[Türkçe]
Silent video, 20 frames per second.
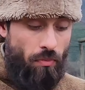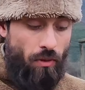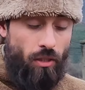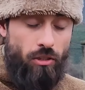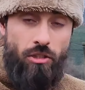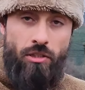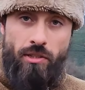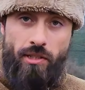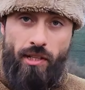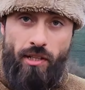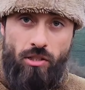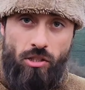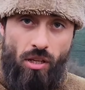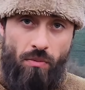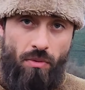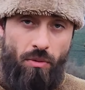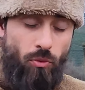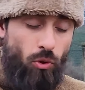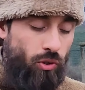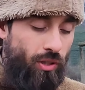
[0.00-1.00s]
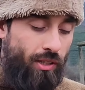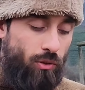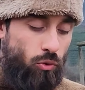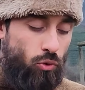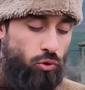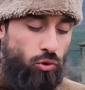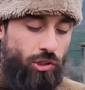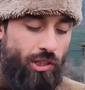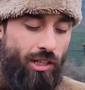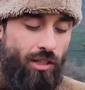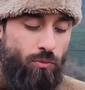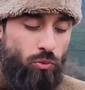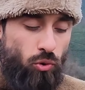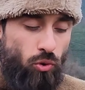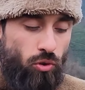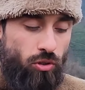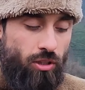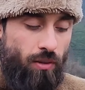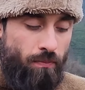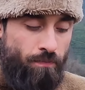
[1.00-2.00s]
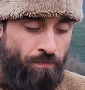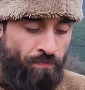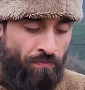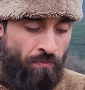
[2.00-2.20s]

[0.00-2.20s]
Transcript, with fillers: Şimdi sana samimi olarak düşüncelerimi söyleyeceğim.